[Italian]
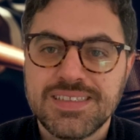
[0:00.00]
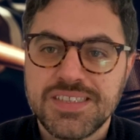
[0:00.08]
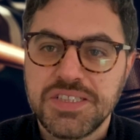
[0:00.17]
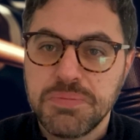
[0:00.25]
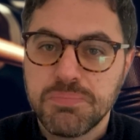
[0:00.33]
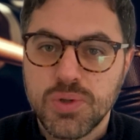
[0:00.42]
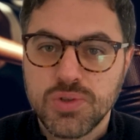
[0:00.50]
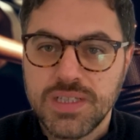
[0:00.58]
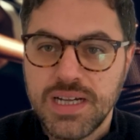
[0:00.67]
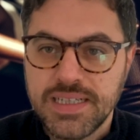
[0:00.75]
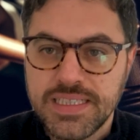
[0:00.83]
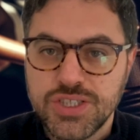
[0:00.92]
simbolo
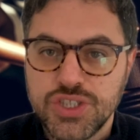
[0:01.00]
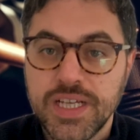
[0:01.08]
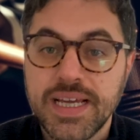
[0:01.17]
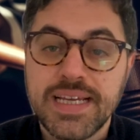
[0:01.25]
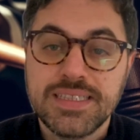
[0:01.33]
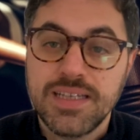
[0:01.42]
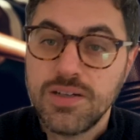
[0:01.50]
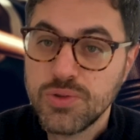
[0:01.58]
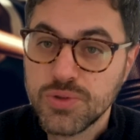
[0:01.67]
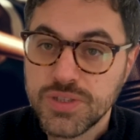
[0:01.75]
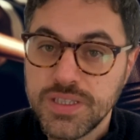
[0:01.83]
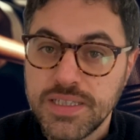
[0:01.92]
della legge e
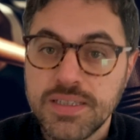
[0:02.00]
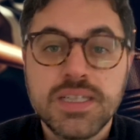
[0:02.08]
dell'ordine,